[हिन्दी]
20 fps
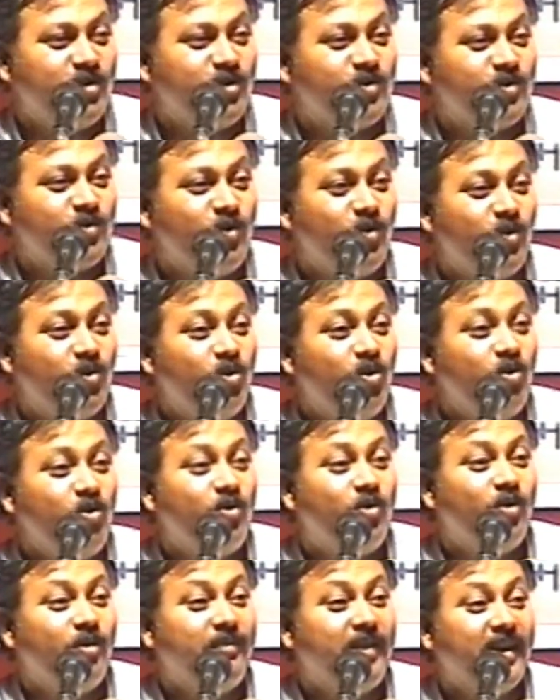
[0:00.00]
जिसको
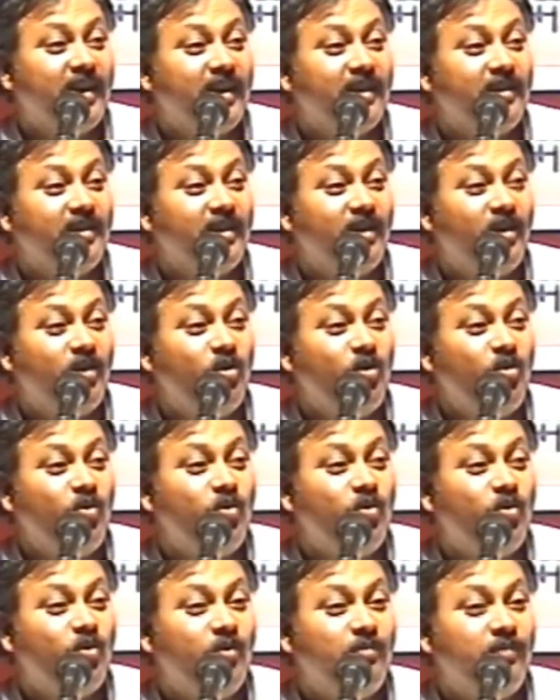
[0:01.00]
ग्लूकोमा कहते हैं
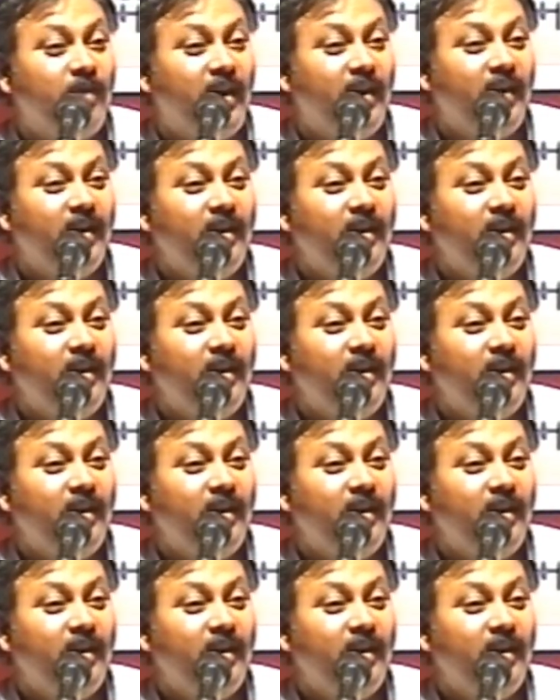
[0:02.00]
ग्लूकोमा